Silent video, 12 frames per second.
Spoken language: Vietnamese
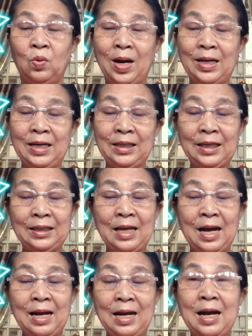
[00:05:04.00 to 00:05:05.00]
qua đến cái
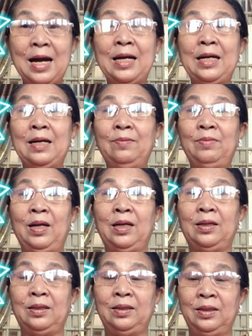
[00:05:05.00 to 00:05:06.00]
tháng 2 âm
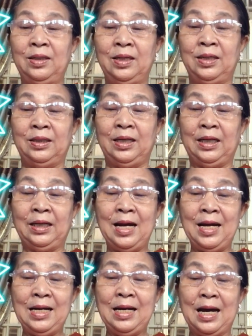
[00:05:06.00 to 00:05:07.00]
lịch thì
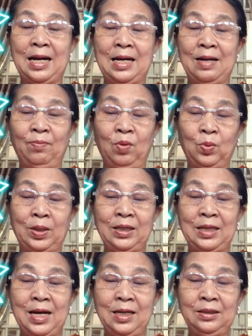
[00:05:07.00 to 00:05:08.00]
đây lại là một
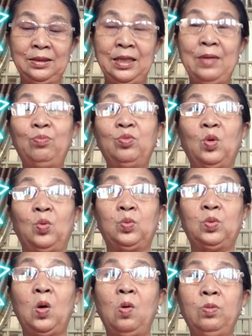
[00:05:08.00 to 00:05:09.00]
cái tháng tiếp tục
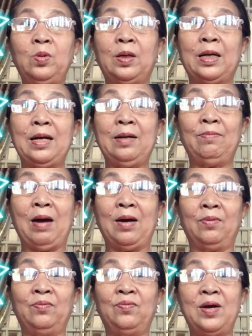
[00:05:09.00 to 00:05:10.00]
tốt cho các
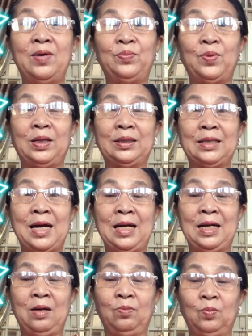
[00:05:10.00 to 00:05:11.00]
bạn về phần
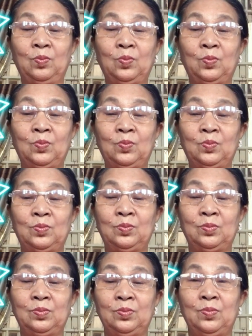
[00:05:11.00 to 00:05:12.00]
tài lộc
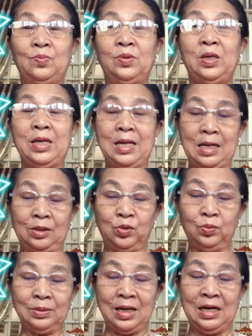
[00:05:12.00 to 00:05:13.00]
như vậy là
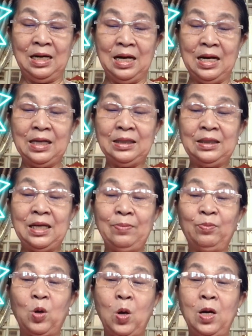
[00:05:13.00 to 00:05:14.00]
chúng ta liên
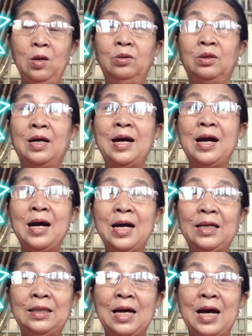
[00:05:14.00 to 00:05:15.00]
tiếp có được
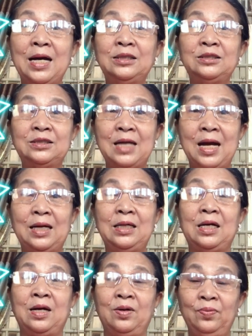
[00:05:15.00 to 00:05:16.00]
hai tháng sáng
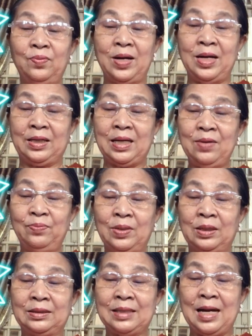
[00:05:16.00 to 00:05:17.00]
rỡ về cái
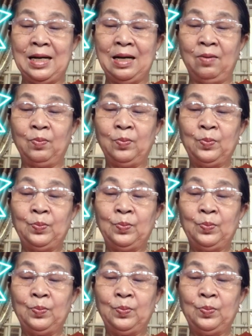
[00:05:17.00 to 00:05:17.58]
vận tài lộc